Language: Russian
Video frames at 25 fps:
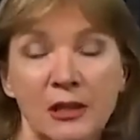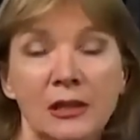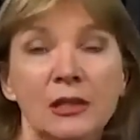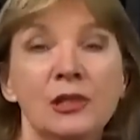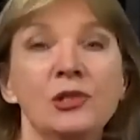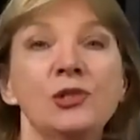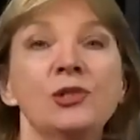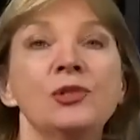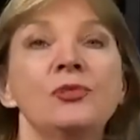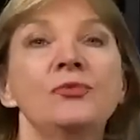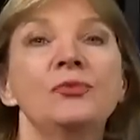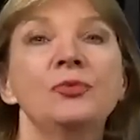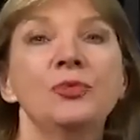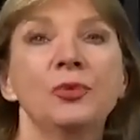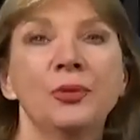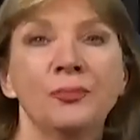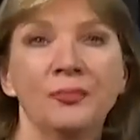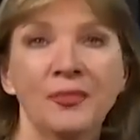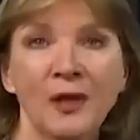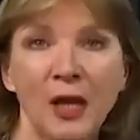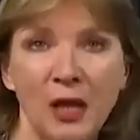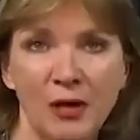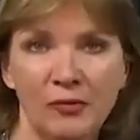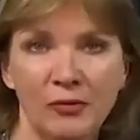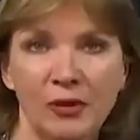для чего
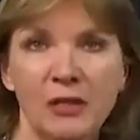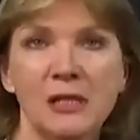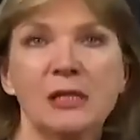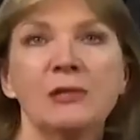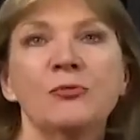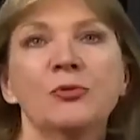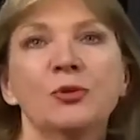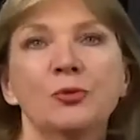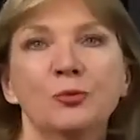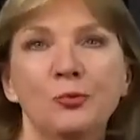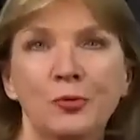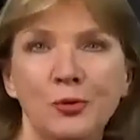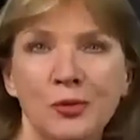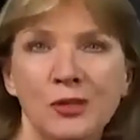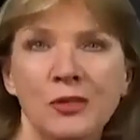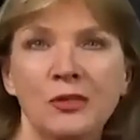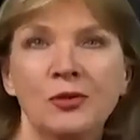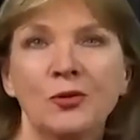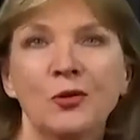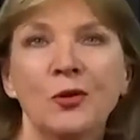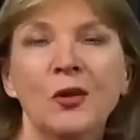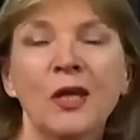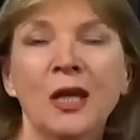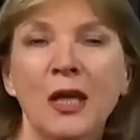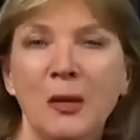Владимиру Путину
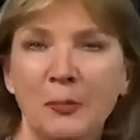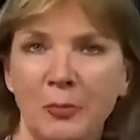Ленину